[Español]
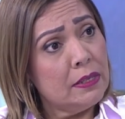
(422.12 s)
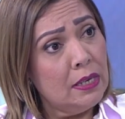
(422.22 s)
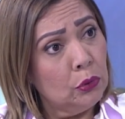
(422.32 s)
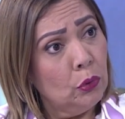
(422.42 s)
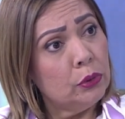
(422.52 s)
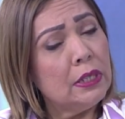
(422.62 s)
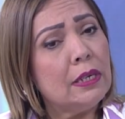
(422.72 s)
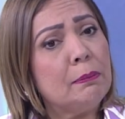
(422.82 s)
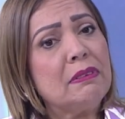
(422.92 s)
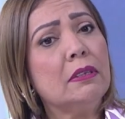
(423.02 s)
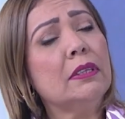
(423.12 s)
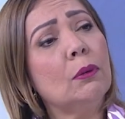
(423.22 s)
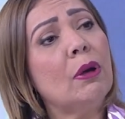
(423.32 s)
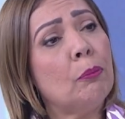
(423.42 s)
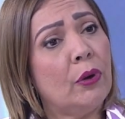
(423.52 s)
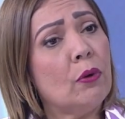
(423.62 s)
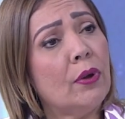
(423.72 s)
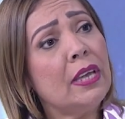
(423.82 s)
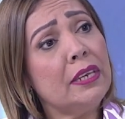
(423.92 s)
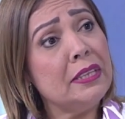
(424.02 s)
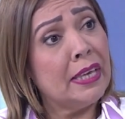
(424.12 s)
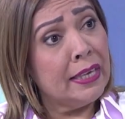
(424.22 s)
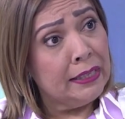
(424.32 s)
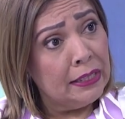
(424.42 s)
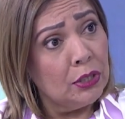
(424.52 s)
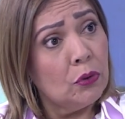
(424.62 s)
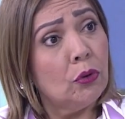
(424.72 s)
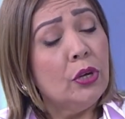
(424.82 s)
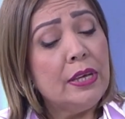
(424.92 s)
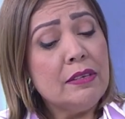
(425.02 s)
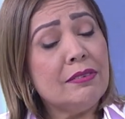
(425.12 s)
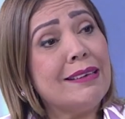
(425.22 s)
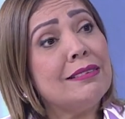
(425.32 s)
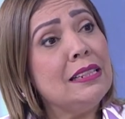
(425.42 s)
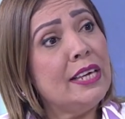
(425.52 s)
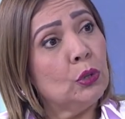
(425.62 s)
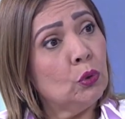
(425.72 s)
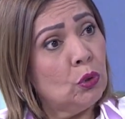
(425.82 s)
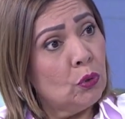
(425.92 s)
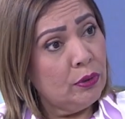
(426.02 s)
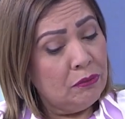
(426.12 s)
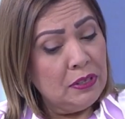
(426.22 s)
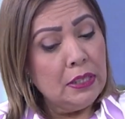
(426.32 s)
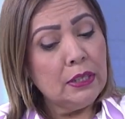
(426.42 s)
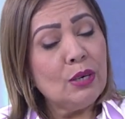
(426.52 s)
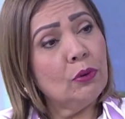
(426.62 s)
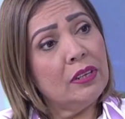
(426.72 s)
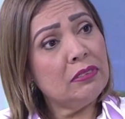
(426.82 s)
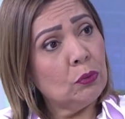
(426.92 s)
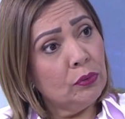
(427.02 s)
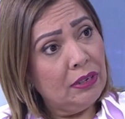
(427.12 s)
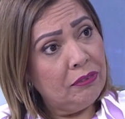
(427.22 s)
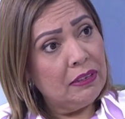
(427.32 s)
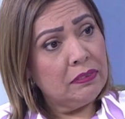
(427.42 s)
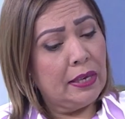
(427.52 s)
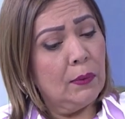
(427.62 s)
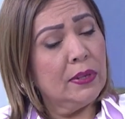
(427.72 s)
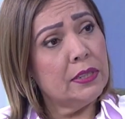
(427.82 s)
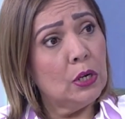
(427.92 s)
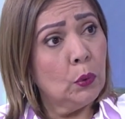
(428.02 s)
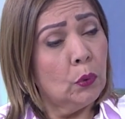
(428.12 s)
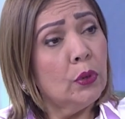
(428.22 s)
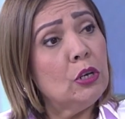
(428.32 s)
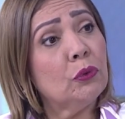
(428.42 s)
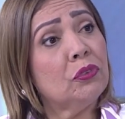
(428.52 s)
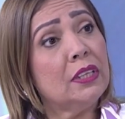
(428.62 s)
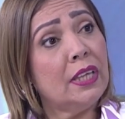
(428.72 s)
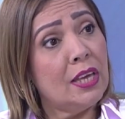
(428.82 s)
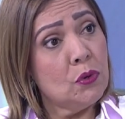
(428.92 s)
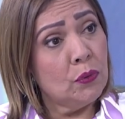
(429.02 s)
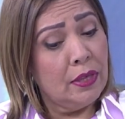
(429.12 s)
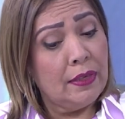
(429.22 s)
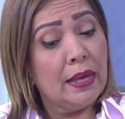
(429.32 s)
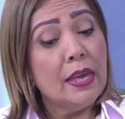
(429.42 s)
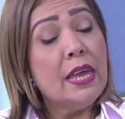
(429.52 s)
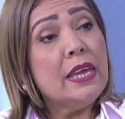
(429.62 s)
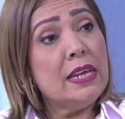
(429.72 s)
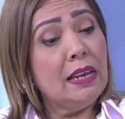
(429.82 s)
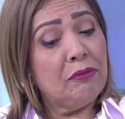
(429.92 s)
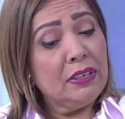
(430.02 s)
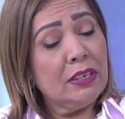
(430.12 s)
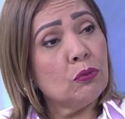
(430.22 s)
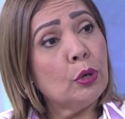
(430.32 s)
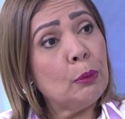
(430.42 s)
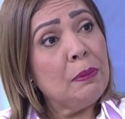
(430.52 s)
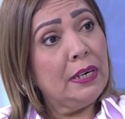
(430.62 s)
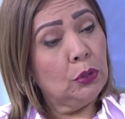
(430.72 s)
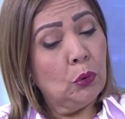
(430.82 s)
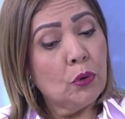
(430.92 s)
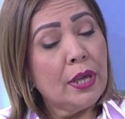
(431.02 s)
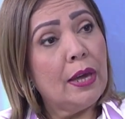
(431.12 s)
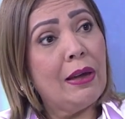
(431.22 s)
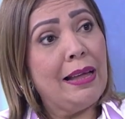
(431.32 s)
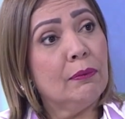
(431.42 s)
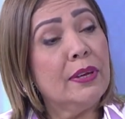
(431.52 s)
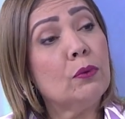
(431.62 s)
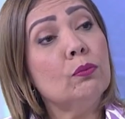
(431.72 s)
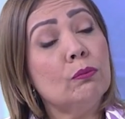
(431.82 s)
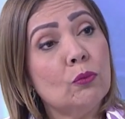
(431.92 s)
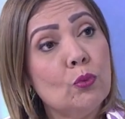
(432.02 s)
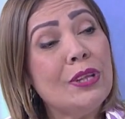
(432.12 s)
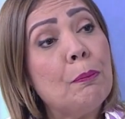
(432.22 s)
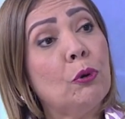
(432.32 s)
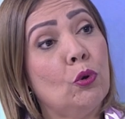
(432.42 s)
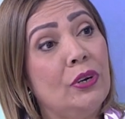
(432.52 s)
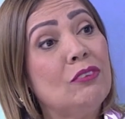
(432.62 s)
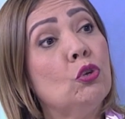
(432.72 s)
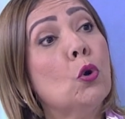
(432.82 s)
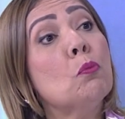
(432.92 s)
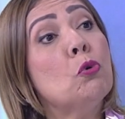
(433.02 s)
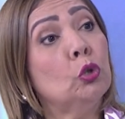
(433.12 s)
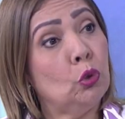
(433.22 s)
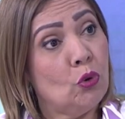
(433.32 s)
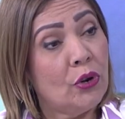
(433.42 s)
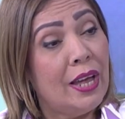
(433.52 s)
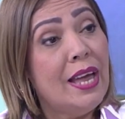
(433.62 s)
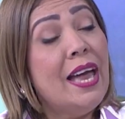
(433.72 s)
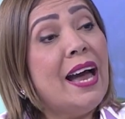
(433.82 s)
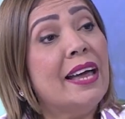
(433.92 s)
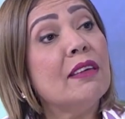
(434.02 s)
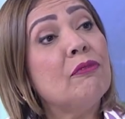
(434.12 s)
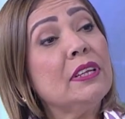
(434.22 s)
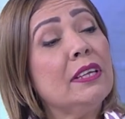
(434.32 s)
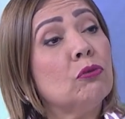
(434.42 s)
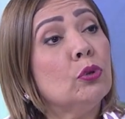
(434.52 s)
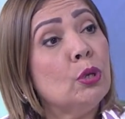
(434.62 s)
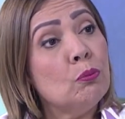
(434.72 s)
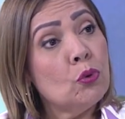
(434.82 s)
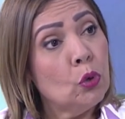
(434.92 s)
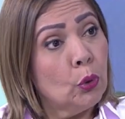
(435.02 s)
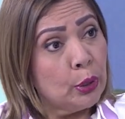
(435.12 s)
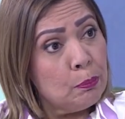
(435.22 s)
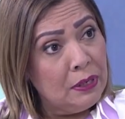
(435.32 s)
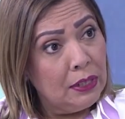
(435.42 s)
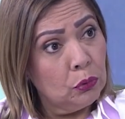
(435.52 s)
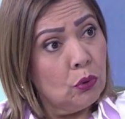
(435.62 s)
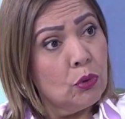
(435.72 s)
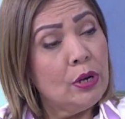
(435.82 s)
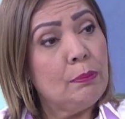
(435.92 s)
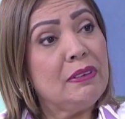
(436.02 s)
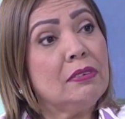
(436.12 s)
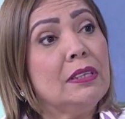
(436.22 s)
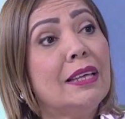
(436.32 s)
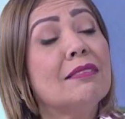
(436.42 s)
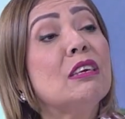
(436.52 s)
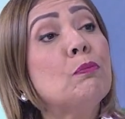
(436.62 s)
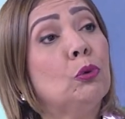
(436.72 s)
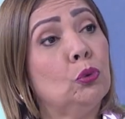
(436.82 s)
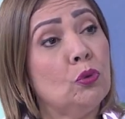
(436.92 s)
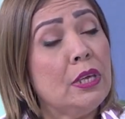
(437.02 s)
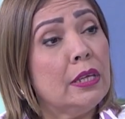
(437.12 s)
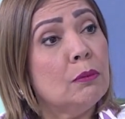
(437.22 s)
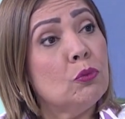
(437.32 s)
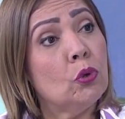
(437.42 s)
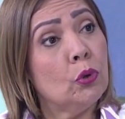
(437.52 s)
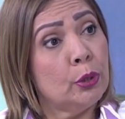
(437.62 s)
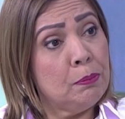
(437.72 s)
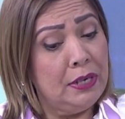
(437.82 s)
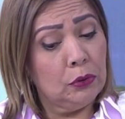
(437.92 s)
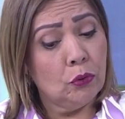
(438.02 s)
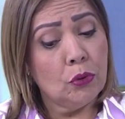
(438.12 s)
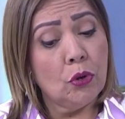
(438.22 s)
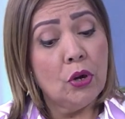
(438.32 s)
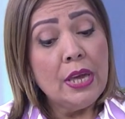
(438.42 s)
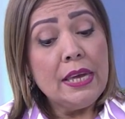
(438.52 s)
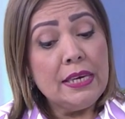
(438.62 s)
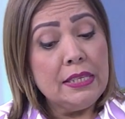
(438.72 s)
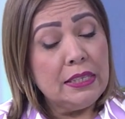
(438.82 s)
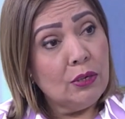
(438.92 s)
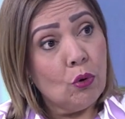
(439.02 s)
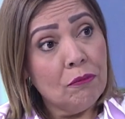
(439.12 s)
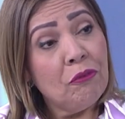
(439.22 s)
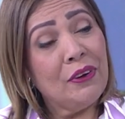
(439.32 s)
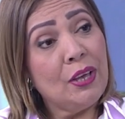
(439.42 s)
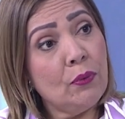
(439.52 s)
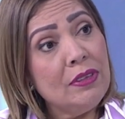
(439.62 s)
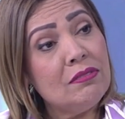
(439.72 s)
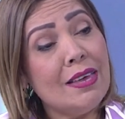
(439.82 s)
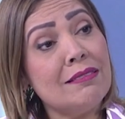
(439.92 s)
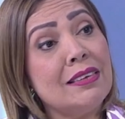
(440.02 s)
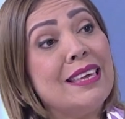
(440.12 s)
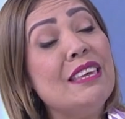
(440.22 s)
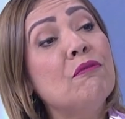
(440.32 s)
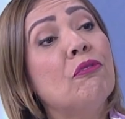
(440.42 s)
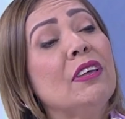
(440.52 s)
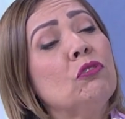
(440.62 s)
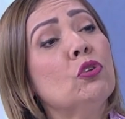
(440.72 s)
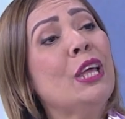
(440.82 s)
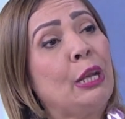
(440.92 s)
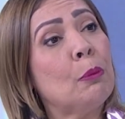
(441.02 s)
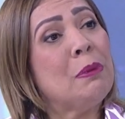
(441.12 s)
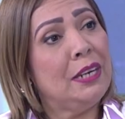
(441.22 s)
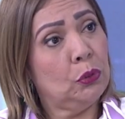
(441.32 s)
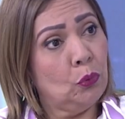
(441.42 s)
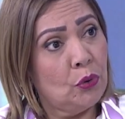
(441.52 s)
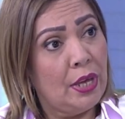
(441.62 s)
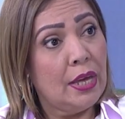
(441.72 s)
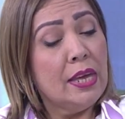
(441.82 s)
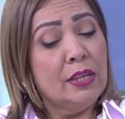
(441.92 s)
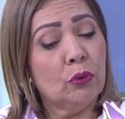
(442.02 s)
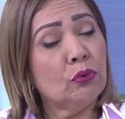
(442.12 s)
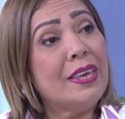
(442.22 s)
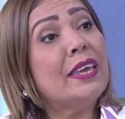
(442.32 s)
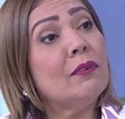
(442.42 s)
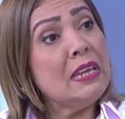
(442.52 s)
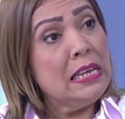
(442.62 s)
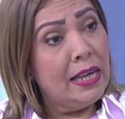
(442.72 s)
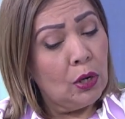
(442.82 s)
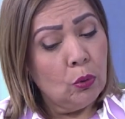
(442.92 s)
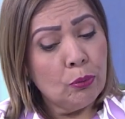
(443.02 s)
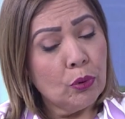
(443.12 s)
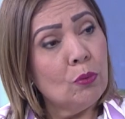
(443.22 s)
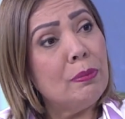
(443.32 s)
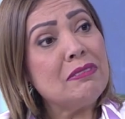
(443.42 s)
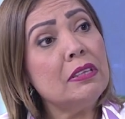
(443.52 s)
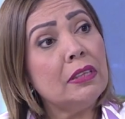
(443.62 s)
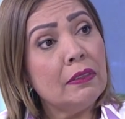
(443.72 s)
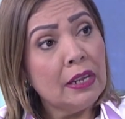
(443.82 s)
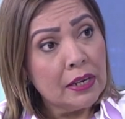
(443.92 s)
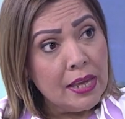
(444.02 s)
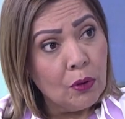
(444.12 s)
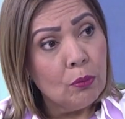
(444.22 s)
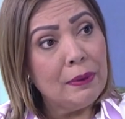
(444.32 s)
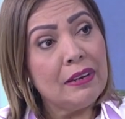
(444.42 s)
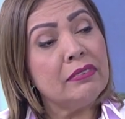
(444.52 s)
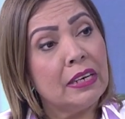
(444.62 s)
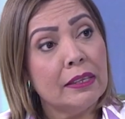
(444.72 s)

diagnóstica, el paciente va pues a un screening genético, se hace el diagnóstico definitivo, la segunda fase que va entre los 2 y los 7 años de edad y la afectación respiratoria, al ver una progresión motora, hay afectación de músculos respiratorios, el paciente hace hipotonía de músculos respiratorios y con frecuencia hacen infecciones respiratorias. Entonces hay que vigilarlo porque es un paciente de riesgo para hacer